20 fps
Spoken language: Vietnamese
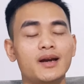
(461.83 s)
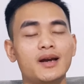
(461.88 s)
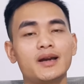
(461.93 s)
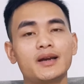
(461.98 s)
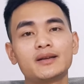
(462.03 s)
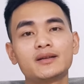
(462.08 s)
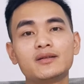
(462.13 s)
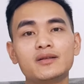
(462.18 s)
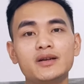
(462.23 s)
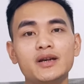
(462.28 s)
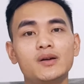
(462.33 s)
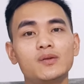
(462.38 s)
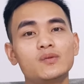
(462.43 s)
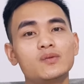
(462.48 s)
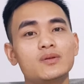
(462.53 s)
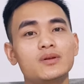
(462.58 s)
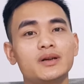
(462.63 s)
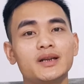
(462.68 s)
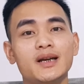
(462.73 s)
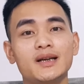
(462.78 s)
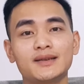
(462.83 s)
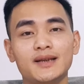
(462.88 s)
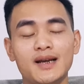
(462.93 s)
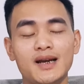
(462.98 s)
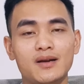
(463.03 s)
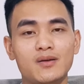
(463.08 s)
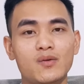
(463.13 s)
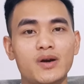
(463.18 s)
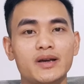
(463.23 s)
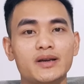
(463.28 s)
cái thương hiệu của người ta
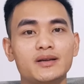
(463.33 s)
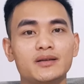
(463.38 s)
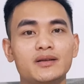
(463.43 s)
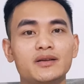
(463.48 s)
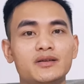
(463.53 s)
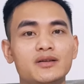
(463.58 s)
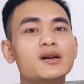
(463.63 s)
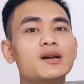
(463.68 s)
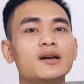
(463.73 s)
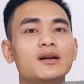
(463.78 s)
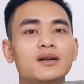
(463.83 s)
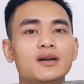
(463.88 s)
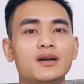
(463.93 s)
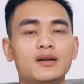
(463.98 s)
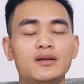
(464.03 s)
ra ngoài thị trường